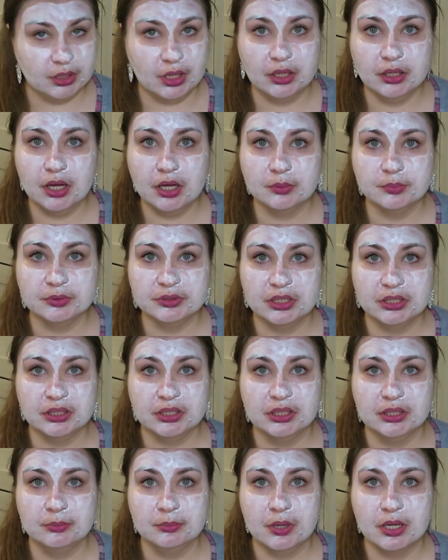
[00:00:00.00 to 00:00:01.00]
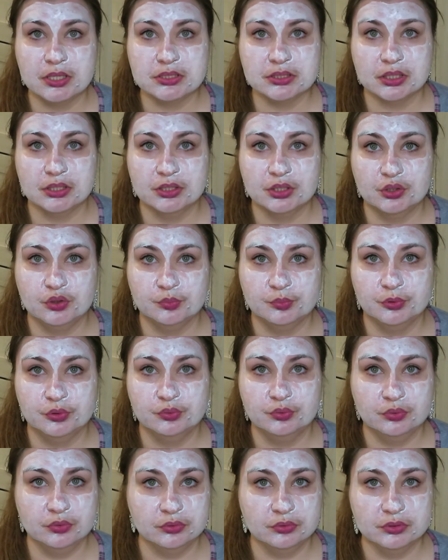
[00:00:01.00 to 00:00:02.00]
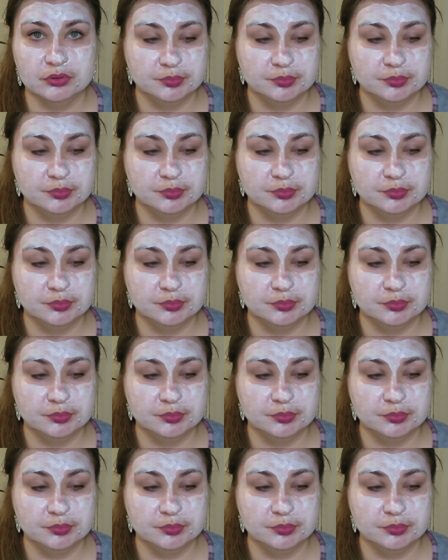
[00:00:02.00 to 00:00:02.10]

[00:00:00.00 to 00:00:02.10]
Я как бы такие маски не люблю.